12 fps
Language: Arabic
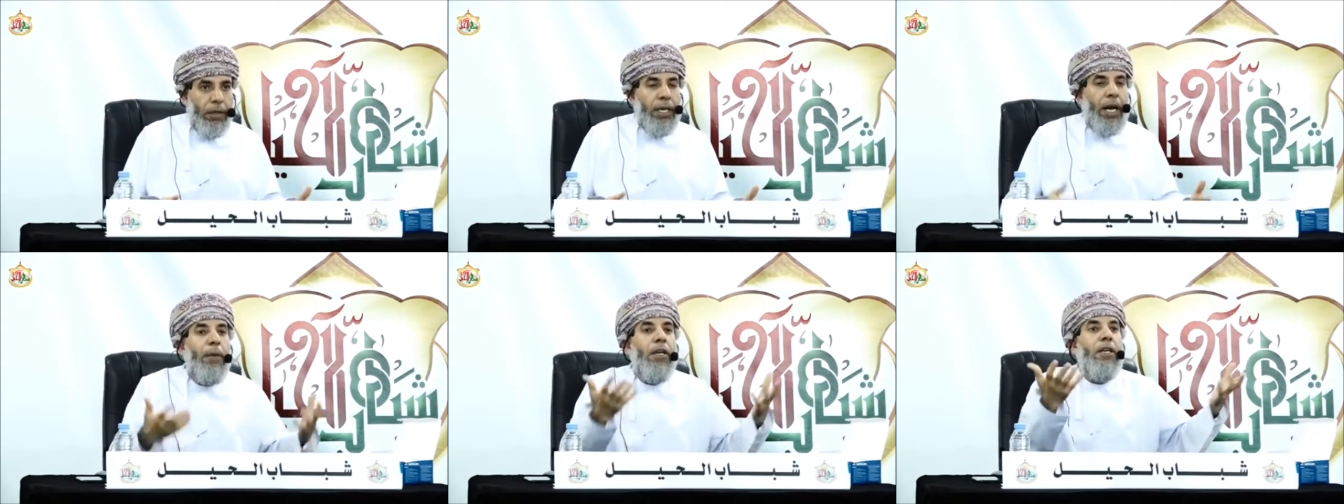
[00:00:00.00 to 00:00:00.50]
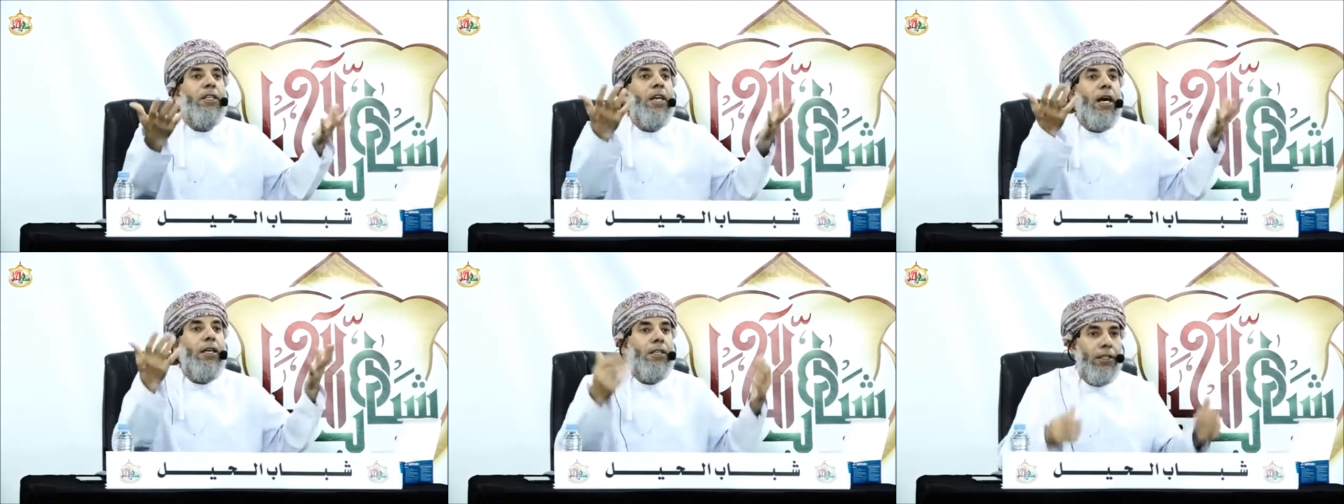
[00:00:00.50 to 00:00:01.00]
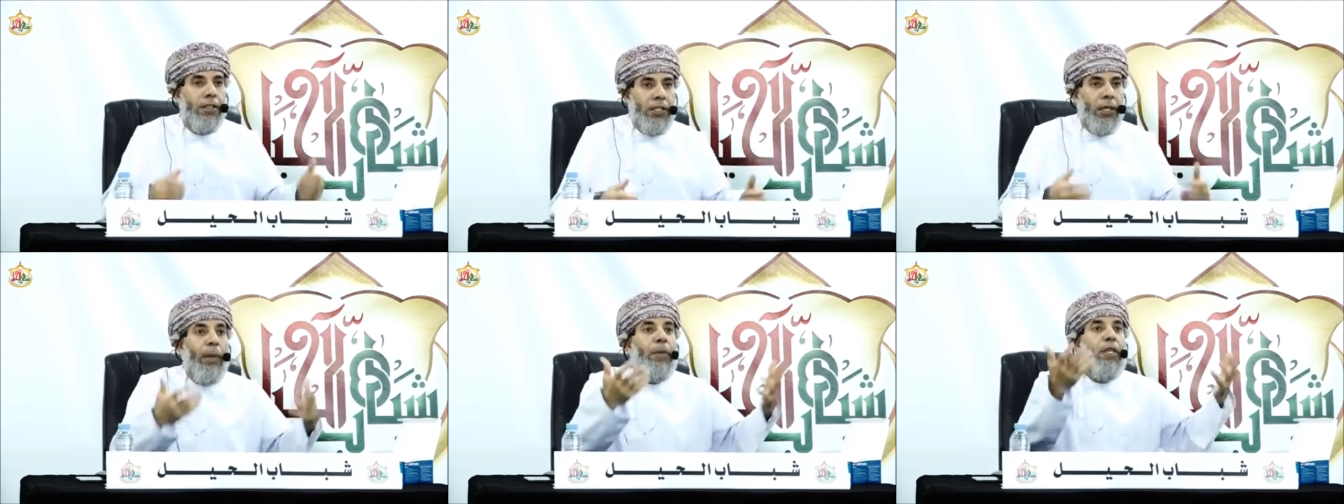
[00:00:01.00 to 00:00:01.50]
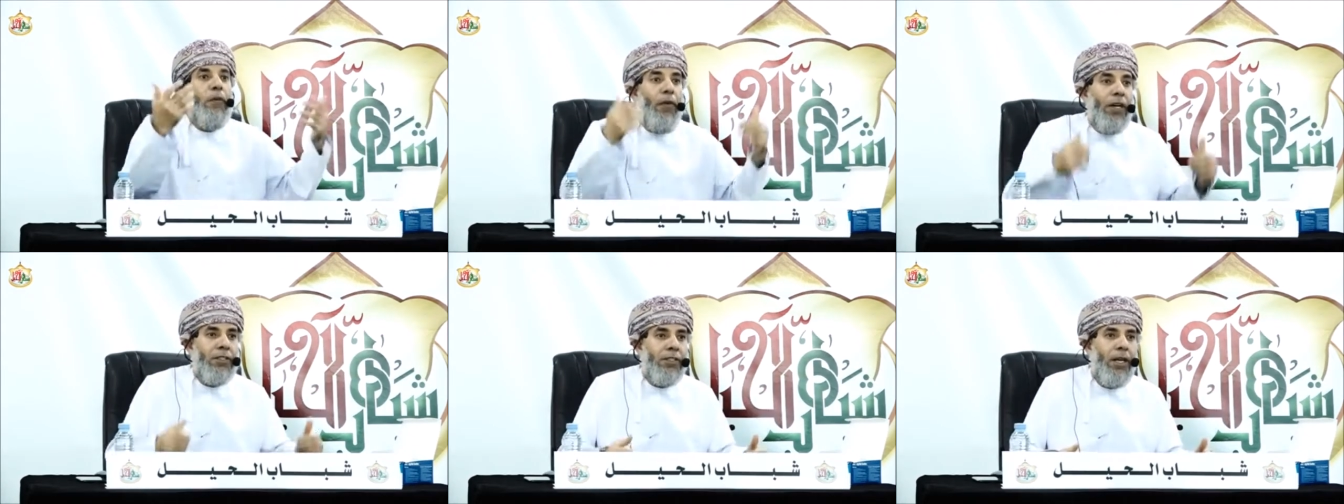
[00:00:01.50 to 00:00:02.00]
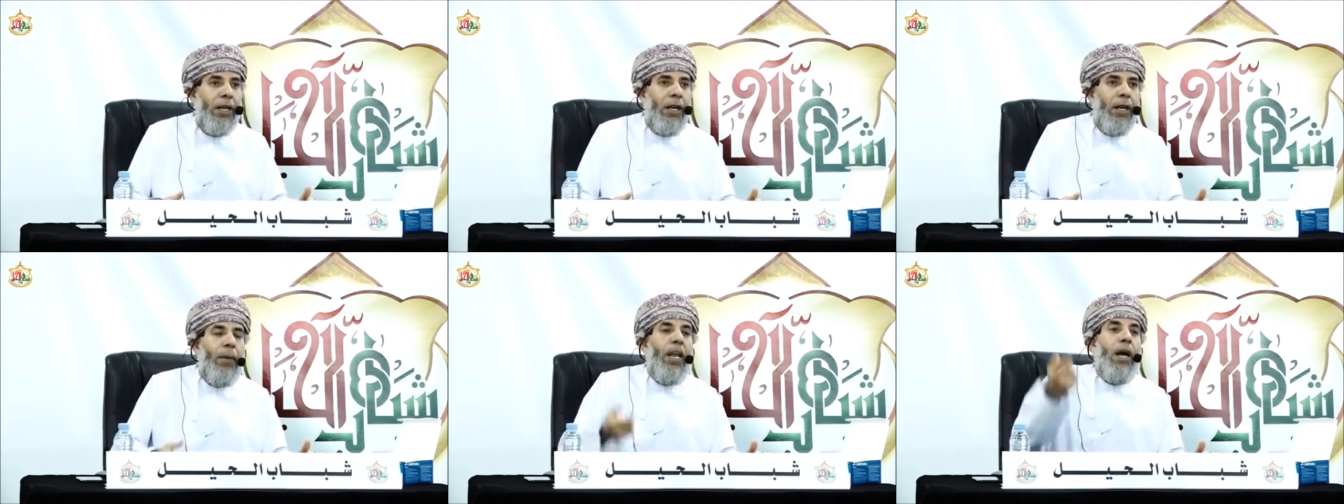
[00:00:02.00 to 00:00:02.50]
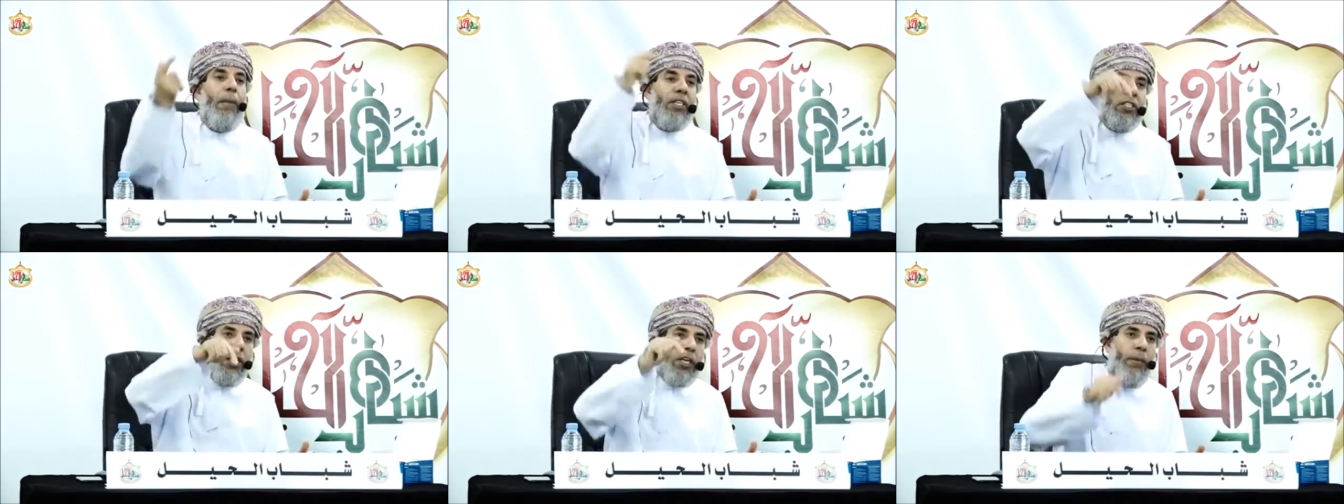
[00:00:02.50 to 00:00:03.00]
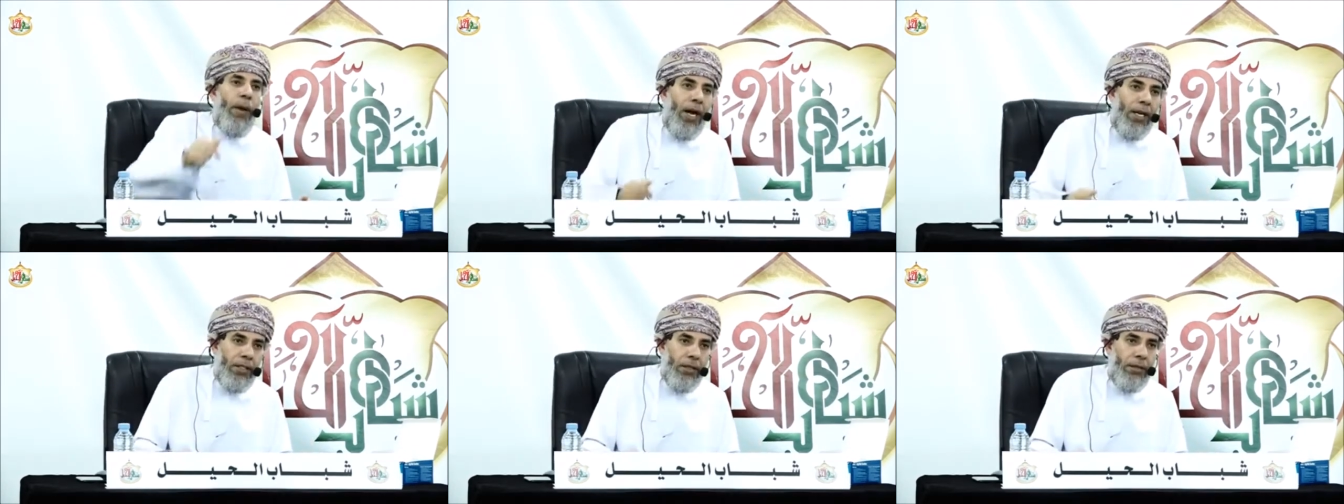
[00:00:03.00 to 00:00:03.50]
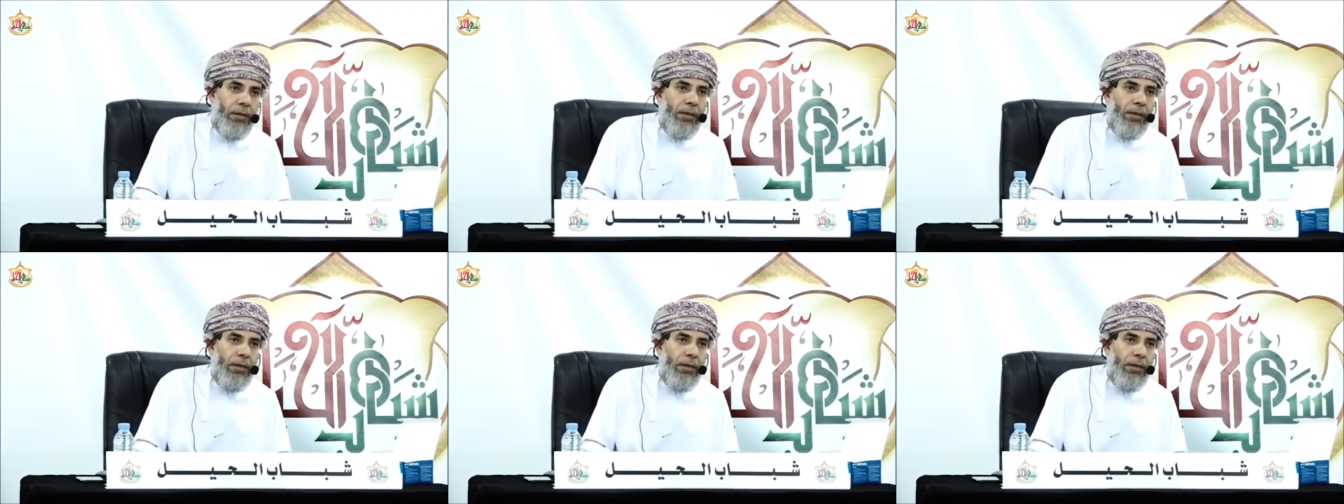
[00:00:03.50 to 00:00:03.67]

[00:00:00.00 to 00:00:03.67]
جاب لنا نتائج الشباب بدا يفحص بل أبشركم حاجة